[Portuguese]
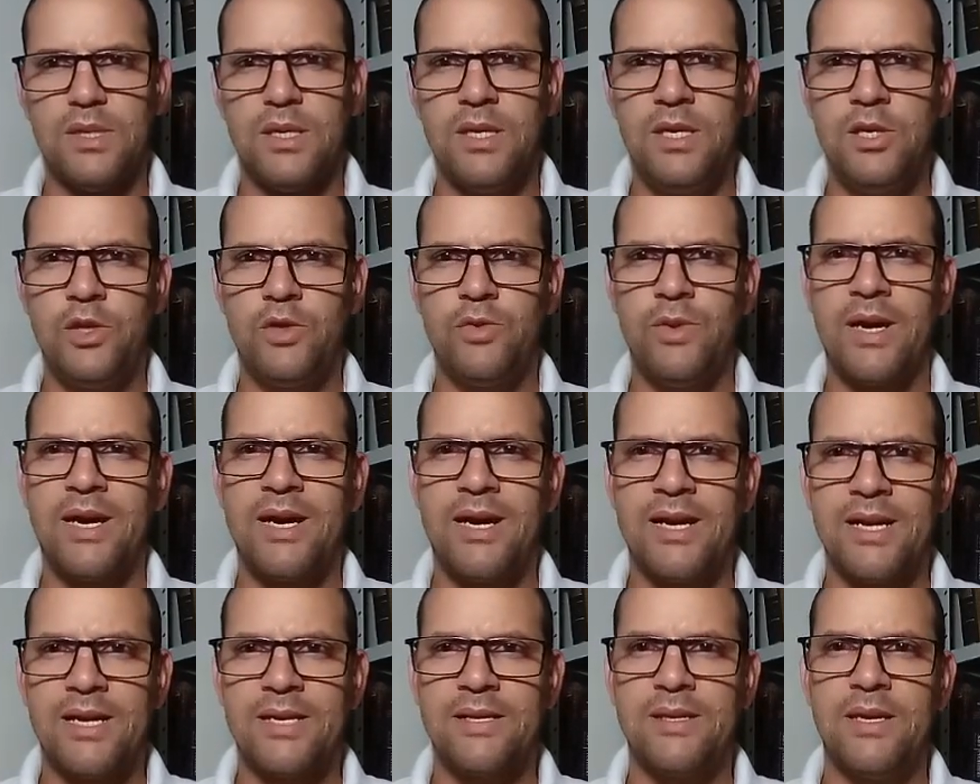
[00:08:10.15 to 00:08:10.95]
Isso é
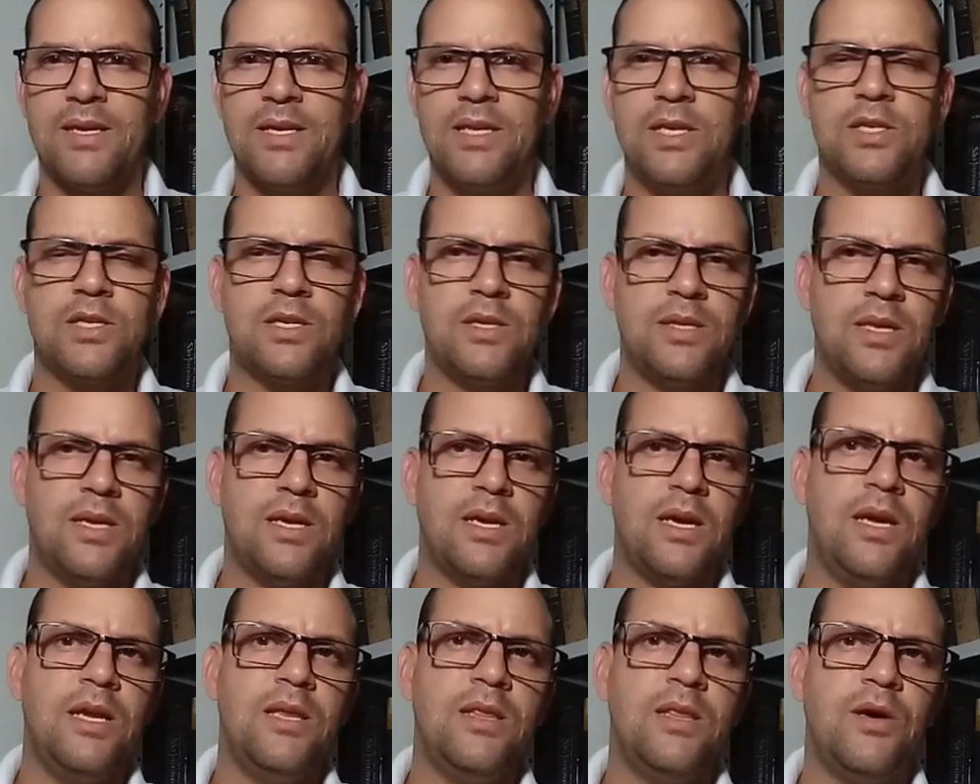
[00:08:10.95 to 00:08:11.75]
característica de
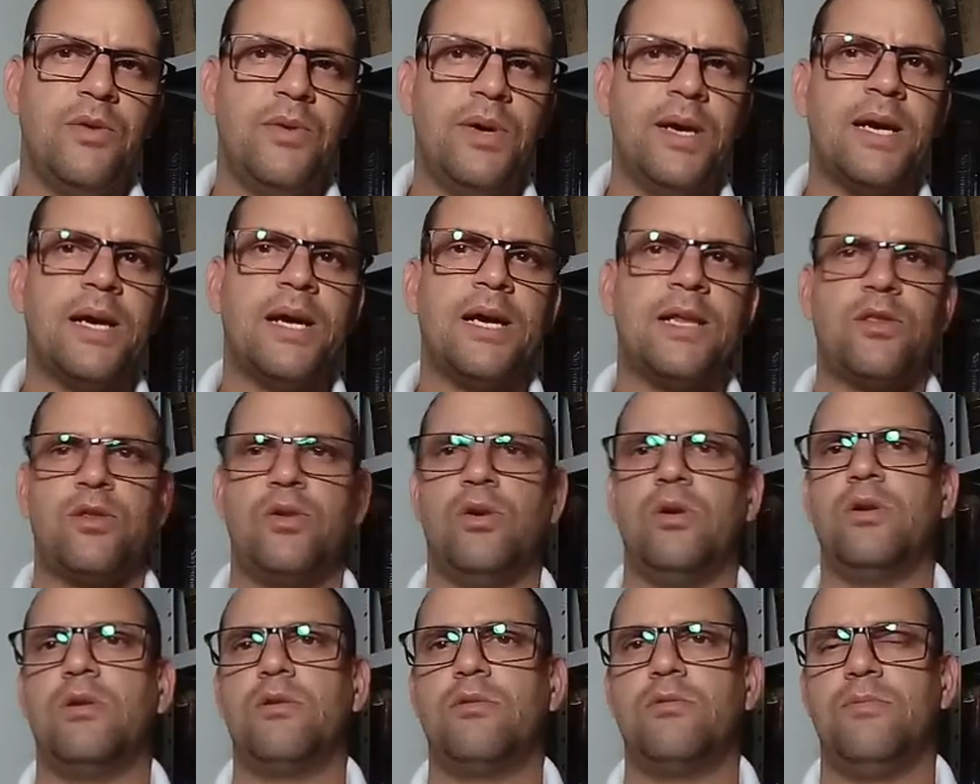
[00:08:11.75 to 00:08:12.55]
quem não é
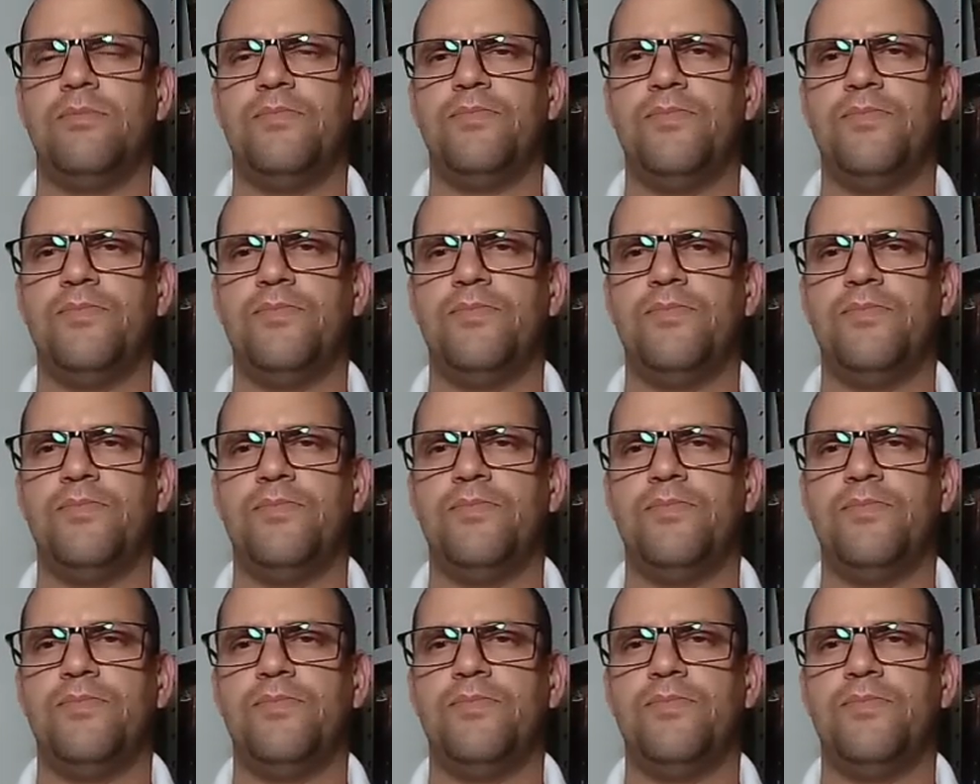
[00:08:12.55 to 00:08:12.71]
católico.